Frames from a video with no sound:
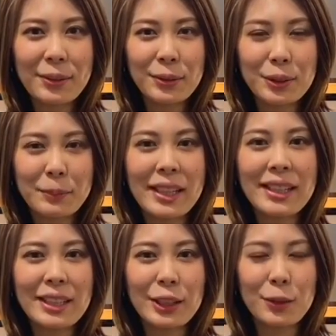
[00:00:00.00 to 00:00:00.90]
含め
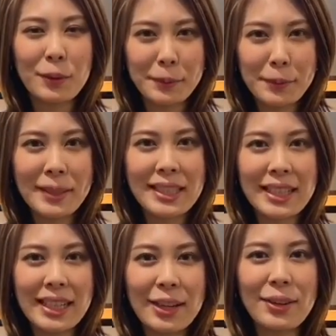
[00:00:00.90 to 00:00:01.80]
下記のウェブページ
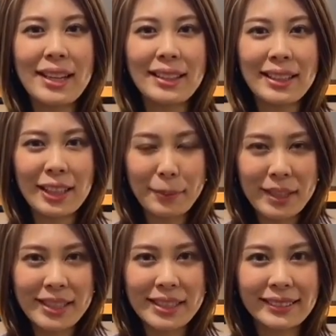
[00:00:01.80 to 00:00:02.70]
からご覧いただけま
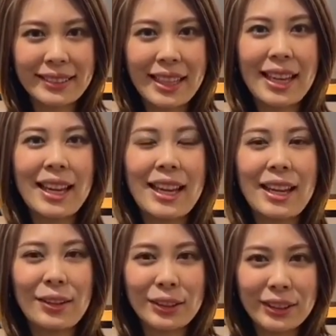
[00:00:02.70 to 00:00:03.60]
す。
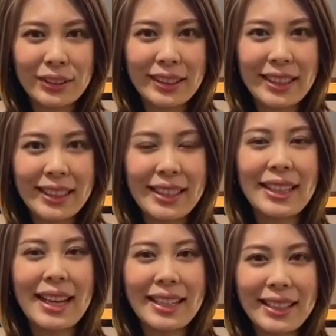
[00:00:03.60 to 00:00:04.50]
ご視聴いただ
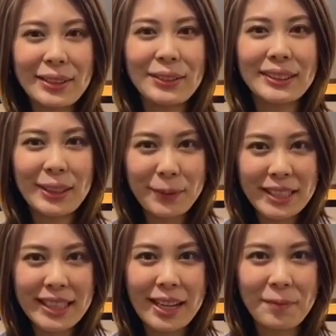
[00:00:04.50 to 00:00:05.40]
きありがとうございま
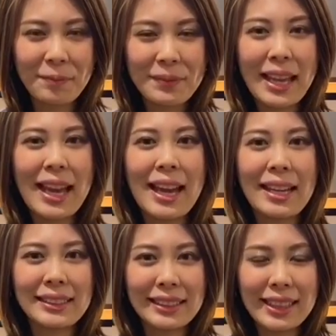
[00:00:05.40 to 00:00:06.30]
した。
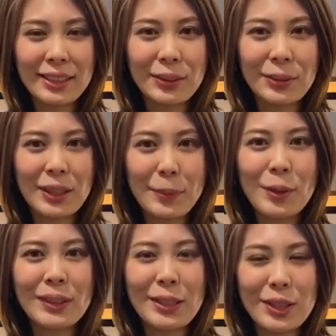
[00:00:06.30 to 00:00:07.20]
次回の動画
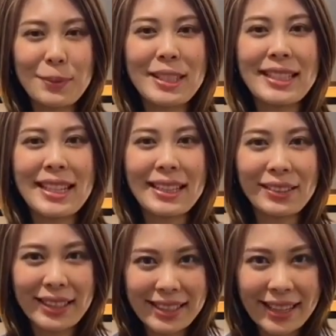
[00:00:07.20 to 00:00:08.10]
も楽しみにしていて
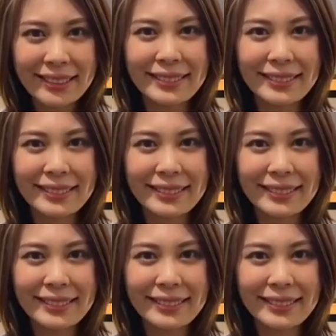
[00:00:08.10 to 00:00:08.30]
ください。